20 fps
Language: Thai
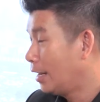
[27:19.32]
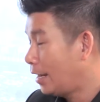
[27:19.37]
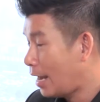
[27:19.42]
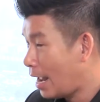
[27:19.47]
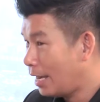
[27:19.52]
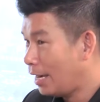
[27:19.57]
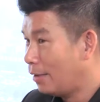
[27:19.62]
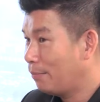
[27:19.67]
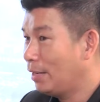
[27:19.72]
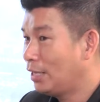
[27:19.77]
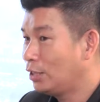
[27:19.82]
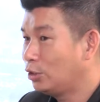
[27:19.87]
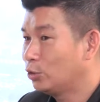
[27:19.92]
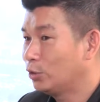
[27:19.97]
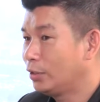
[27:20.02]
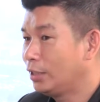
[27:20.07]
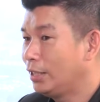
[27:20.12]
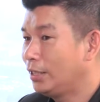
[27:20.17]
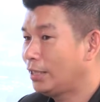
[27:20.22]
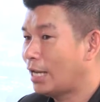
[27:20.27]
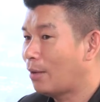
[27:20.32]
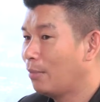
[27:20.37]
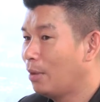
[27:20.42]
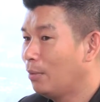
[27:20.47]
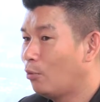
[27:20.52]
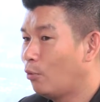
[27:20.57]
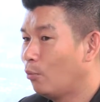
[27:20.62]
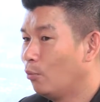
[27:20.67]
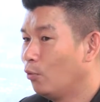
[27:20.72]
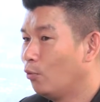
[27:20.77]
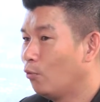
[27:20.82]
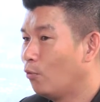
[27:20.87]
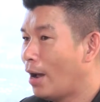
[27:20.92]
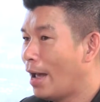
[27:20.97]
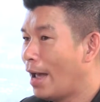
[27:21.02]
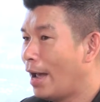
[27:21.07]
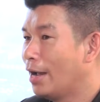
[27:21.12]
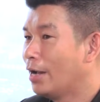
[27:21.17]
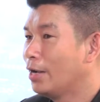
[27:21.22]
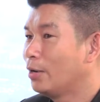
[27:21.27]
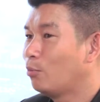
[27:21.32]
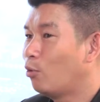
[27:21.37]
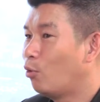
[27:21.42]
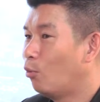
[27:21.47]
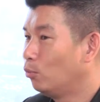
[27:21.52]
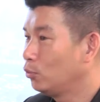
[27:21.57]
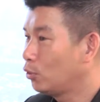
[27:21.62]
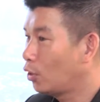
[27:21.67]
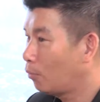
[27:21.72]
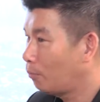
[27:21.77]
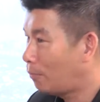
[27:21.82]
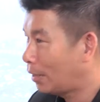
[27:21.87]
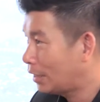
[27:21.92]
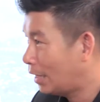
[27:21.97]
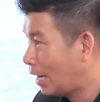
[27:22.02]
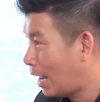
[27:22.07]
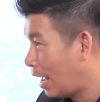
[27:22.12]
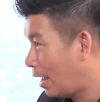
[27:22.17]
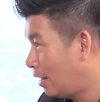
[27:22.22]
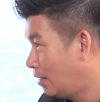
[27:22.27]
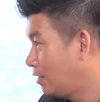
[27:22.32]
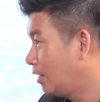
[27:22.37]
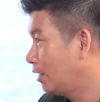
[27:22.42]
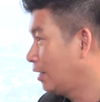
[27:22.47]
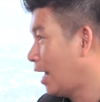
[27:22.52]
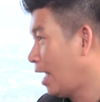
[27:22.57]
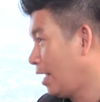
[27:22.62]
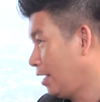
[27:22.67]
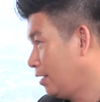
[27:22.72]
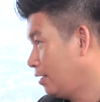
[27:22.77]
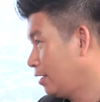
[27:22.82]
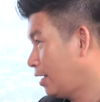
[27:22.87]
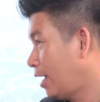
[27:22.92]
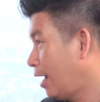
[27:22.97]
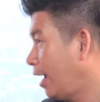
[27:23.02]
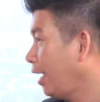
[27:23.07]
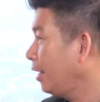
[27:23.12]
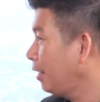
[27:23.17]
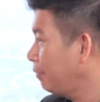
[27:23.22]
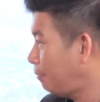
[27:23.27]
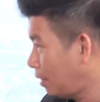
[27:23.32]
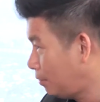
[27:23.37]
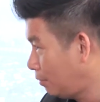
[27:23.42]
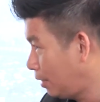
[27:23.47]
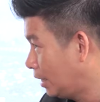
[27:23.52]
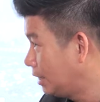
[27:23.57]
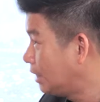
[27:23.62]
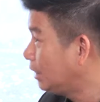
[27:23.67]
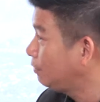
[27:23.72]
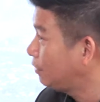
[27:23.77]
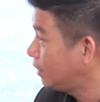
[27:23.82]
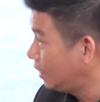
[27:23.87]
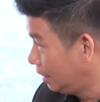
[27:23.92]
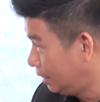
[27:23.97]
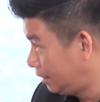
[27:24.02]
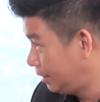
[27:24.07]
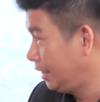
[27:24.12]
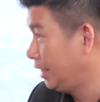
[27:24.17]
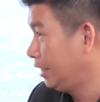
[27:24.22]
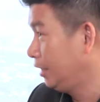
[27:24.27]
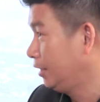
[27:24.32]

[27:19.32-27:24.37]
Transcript: นั่นน่ะเป็นจุดที่ทำให้ผมรู้ว่าผมต้องพัฒนาเรื่องไหนให้เป็นมืออาชีพจริ